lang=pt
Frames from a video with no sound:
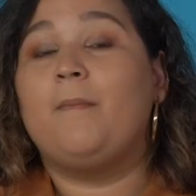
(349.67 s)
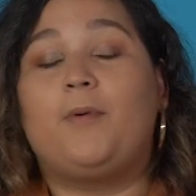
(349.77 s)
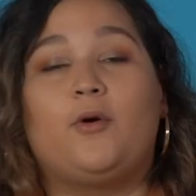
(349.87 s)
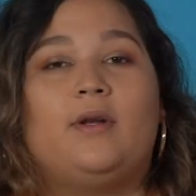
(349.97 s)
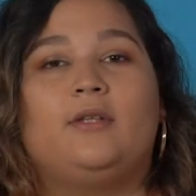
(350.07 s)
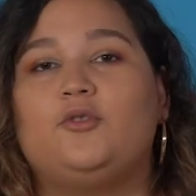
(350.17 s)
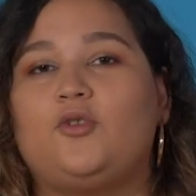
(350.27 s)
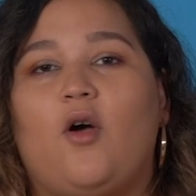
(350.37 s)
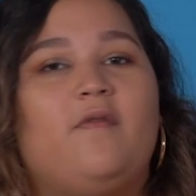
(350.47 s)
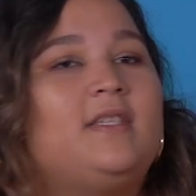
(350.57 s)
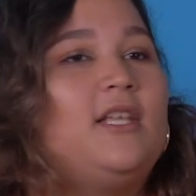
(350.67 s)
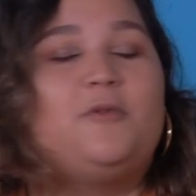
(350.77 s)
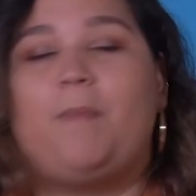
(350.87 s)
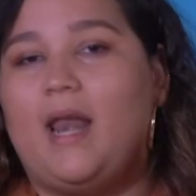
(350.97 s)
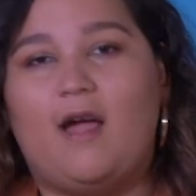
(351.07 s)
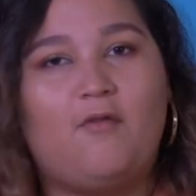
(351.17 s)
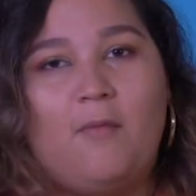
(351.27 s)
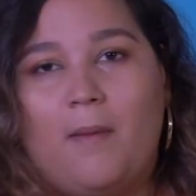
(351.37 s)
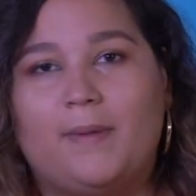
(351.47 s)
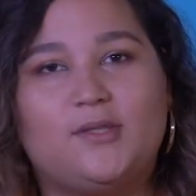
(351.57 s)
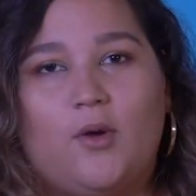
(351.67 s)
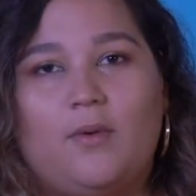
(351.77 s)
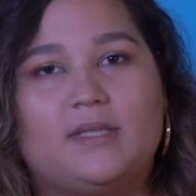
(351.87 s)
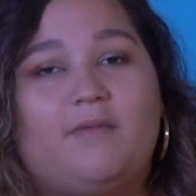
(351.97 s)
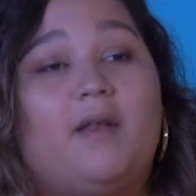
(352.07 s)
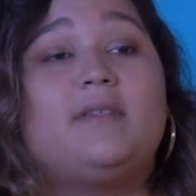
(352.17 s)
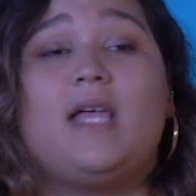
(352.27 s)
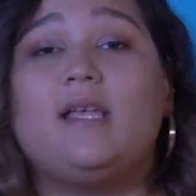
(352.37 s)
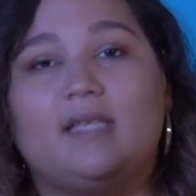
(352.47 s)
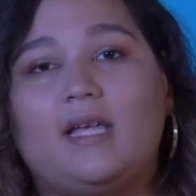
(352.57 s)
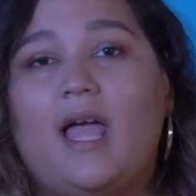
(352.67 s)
procurando jovens e eles paravam uma pessoa assim e falavam assim: ah, você